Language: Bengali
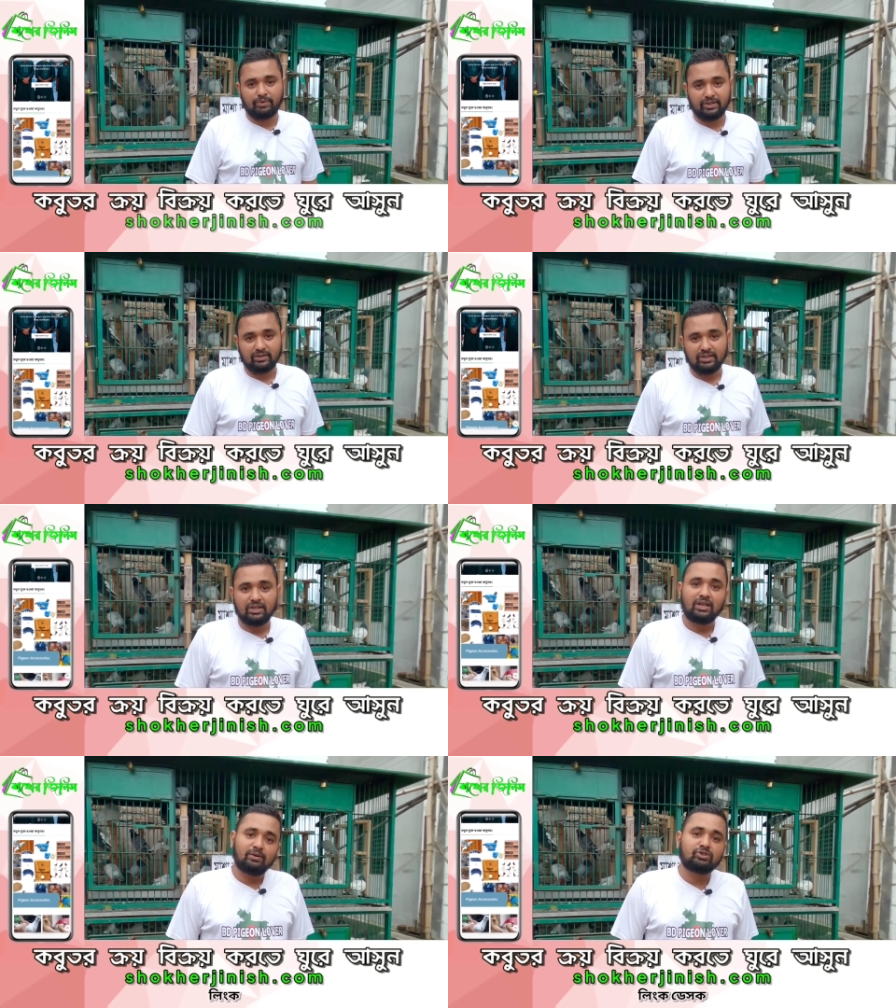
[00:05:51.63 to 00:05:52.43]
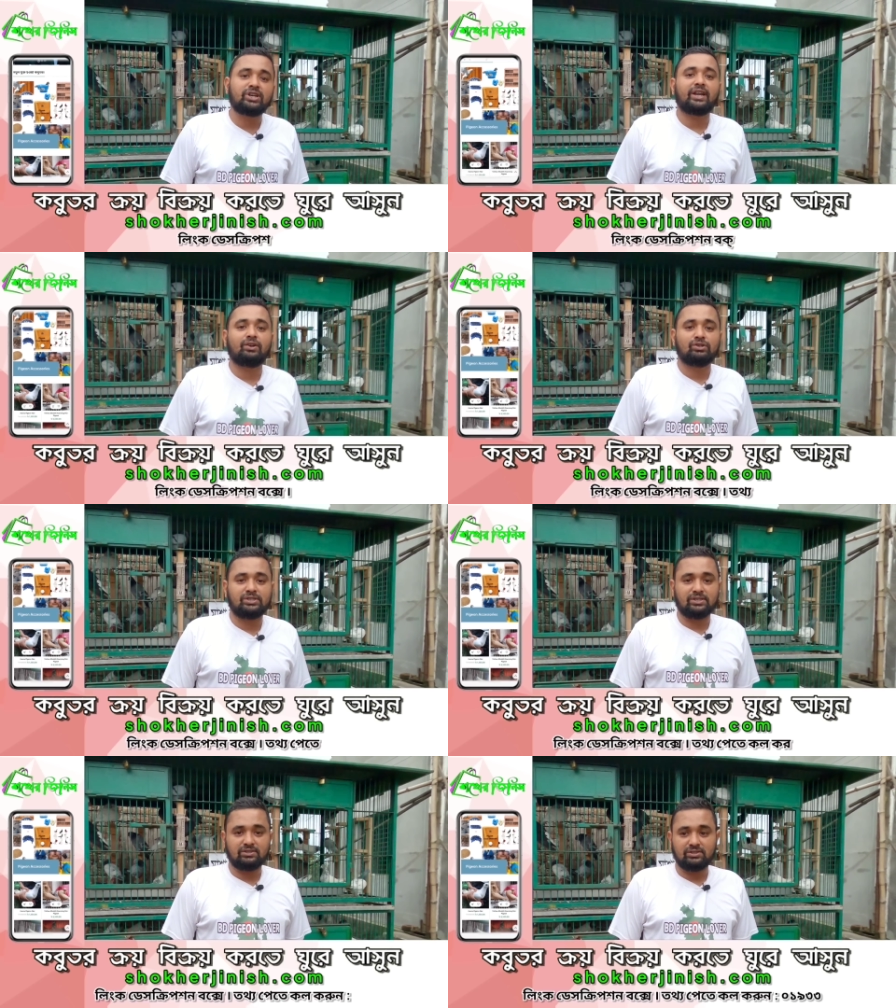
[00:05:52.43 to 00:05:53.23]
স্বাভাবিক এবং সেটাই
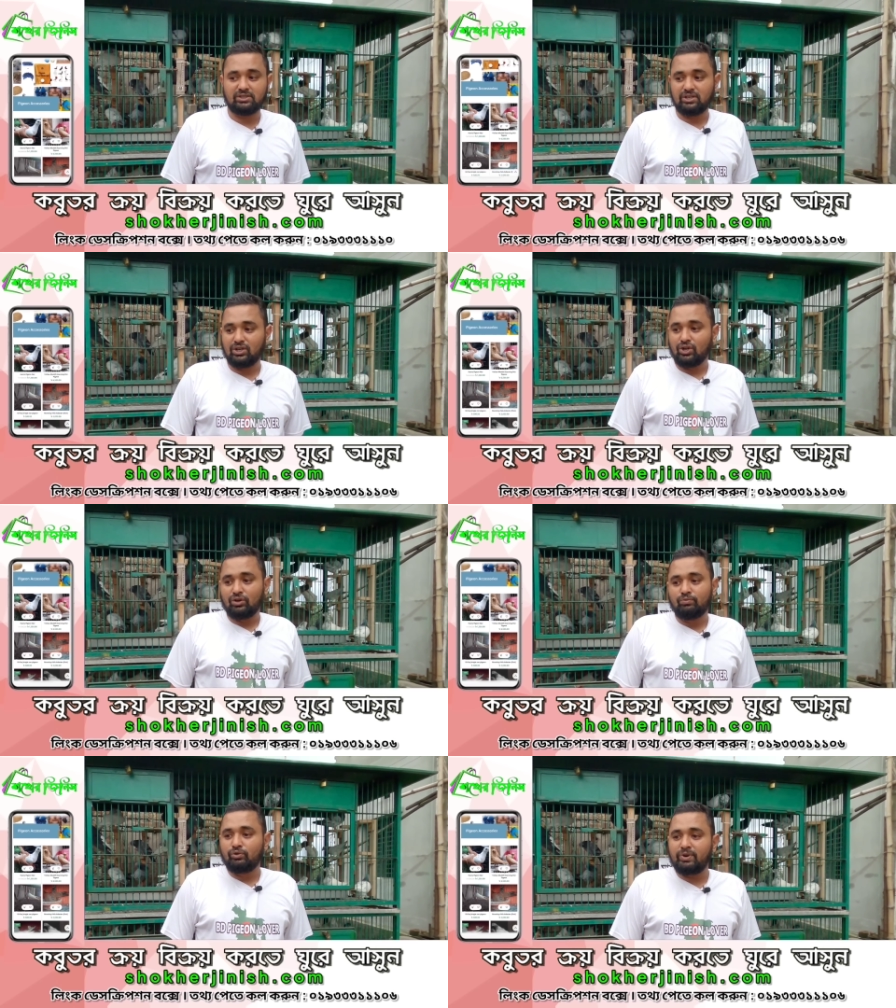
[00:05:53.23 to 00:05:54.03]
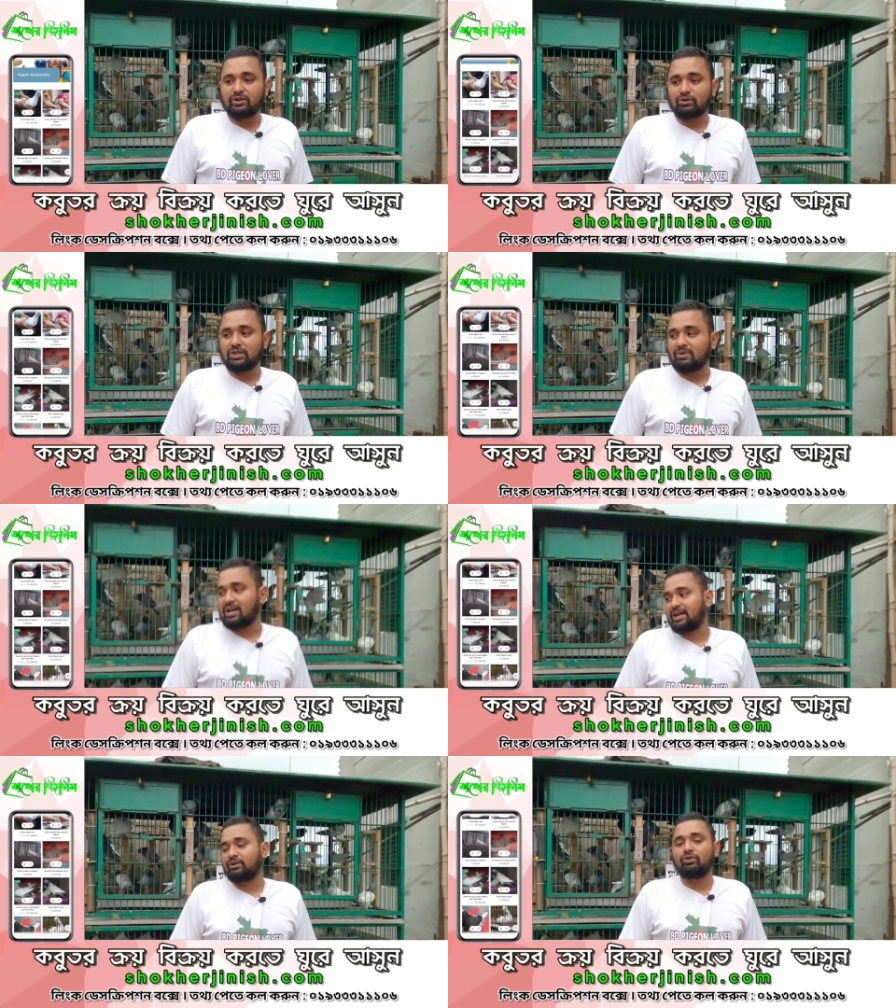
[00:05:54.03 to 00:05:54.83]
হয়েছে মুভমেন্ট করতে
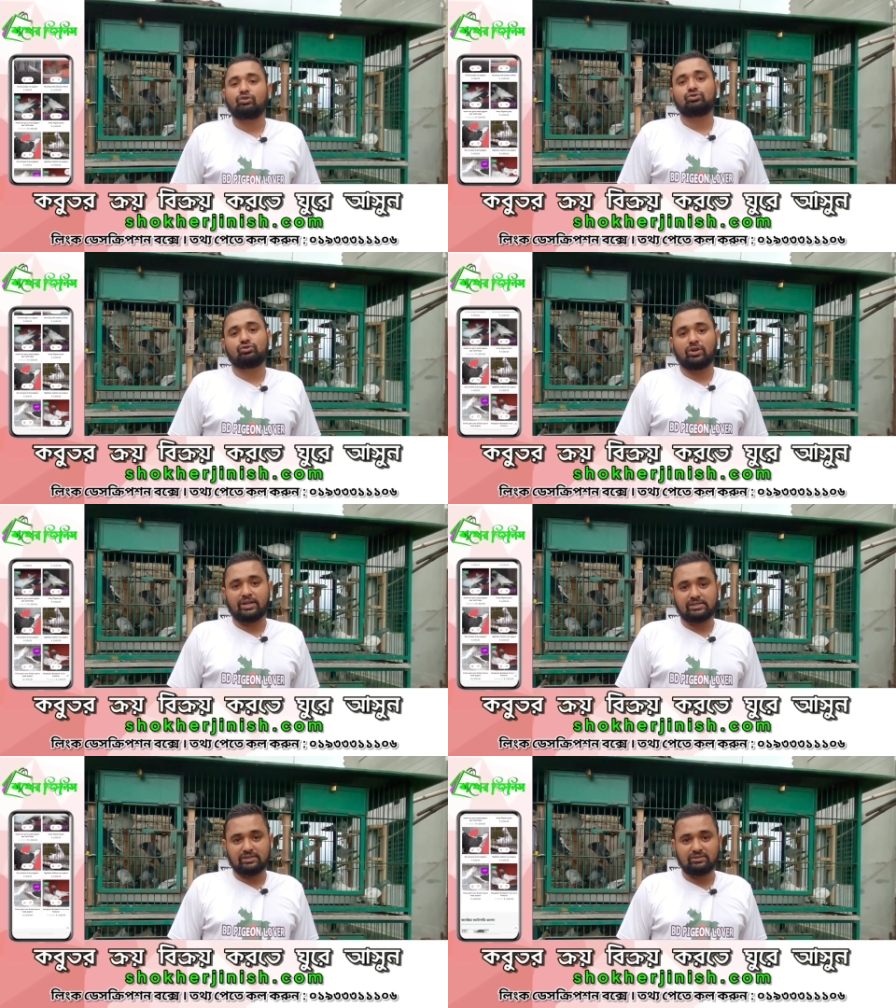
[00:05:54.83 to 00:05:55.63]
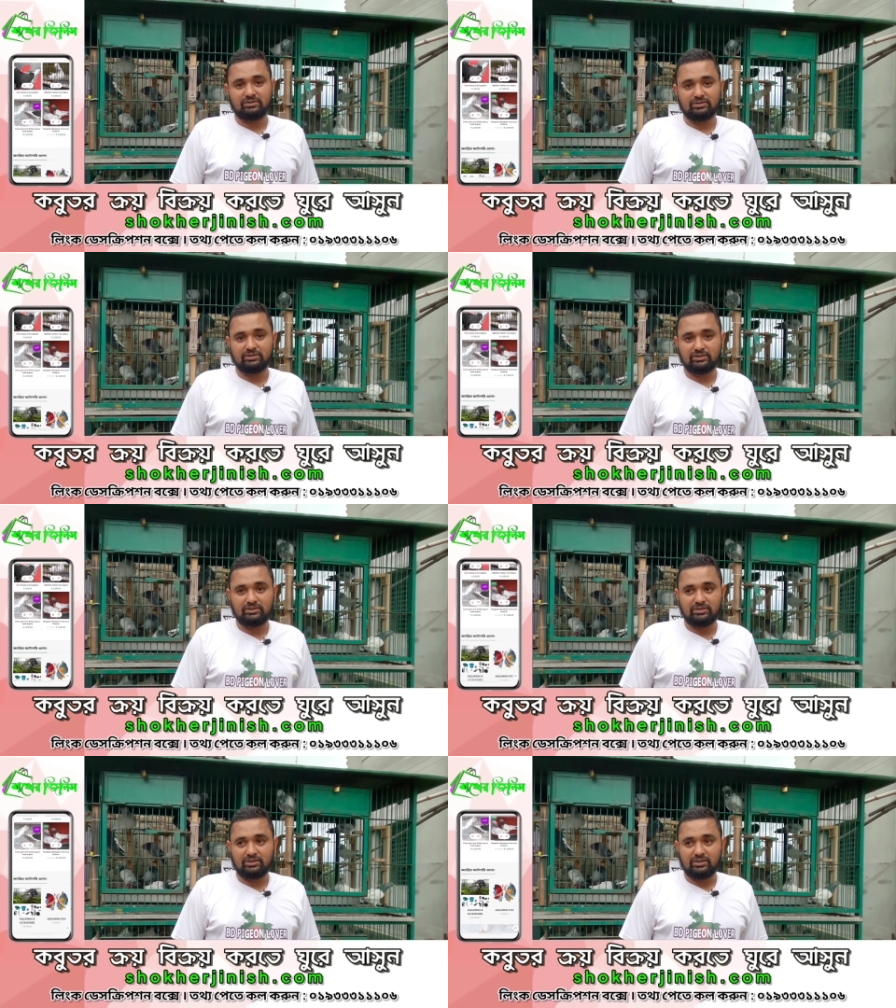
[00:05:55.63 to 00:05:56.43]
পারে না এগুলো অসুস্থ হয়ে গেছে
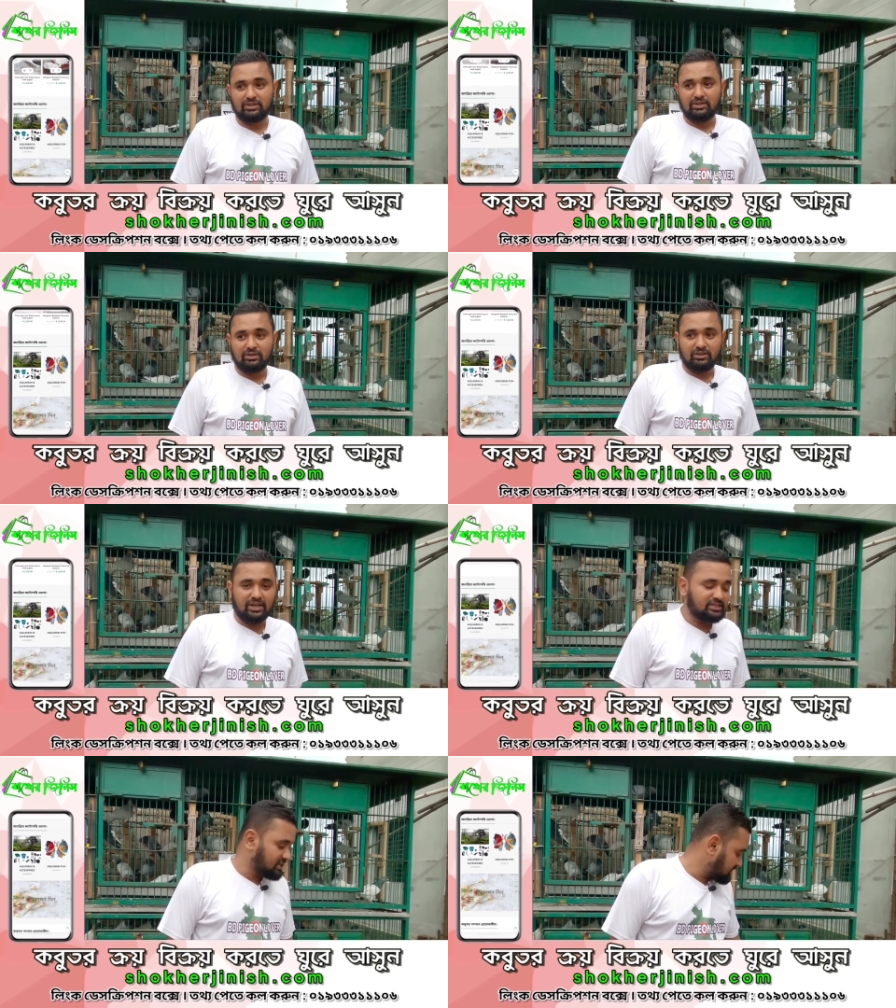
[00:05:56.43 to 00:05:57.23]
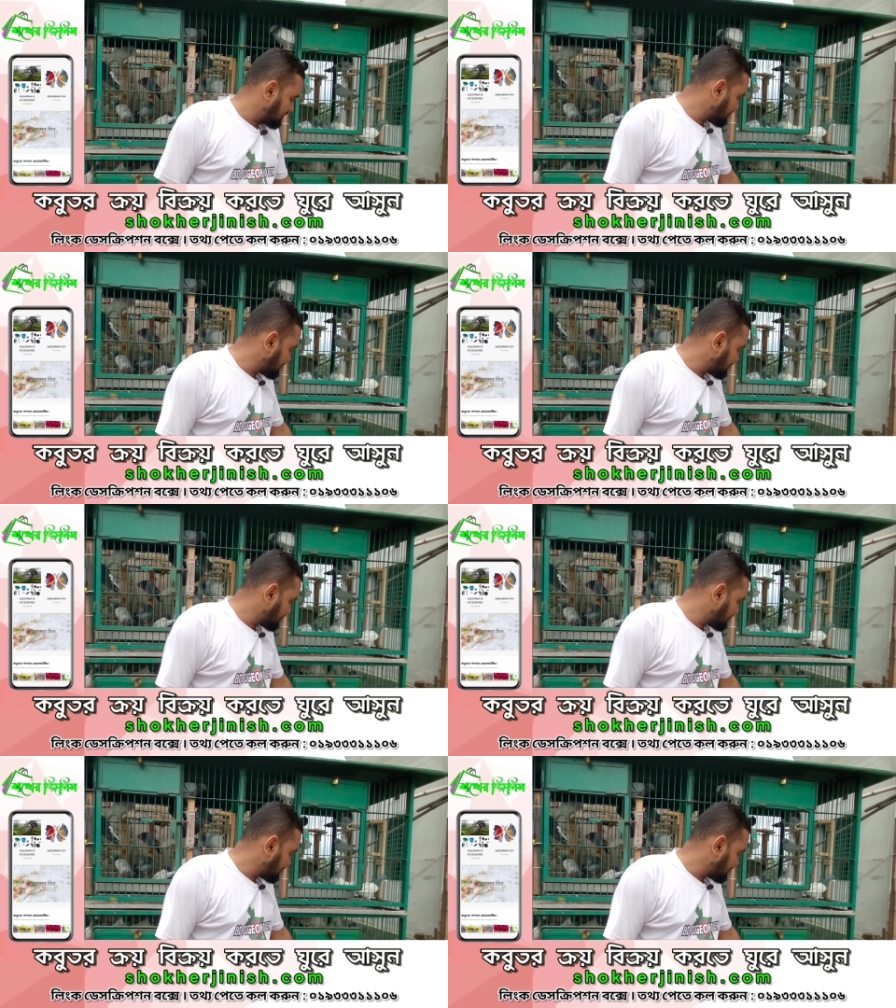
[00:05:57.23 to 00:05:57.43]
এই যে